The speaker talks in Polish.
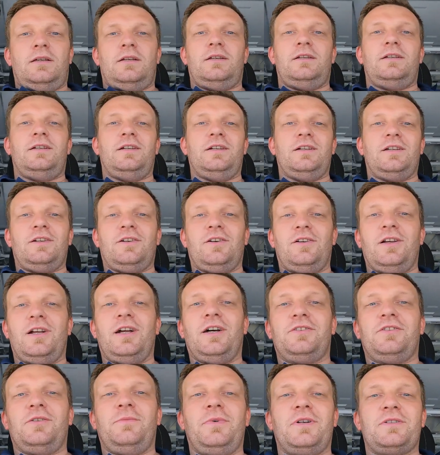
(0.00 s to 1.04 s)
E,
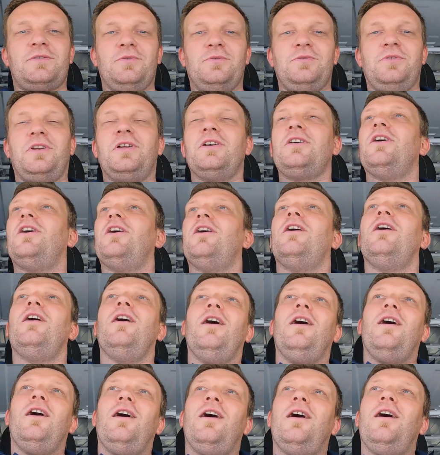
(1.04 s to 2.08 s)
kolega Tomasz, u którego
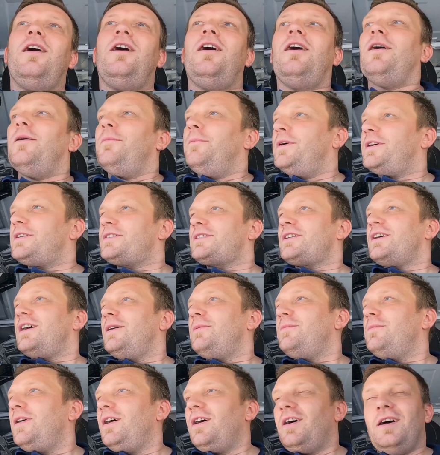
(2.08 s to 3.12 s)
e,
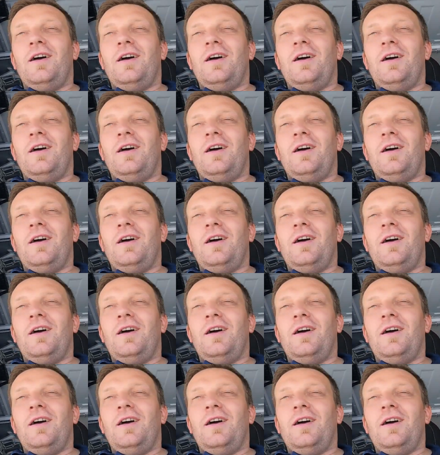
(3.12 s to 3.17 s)
mieszkam,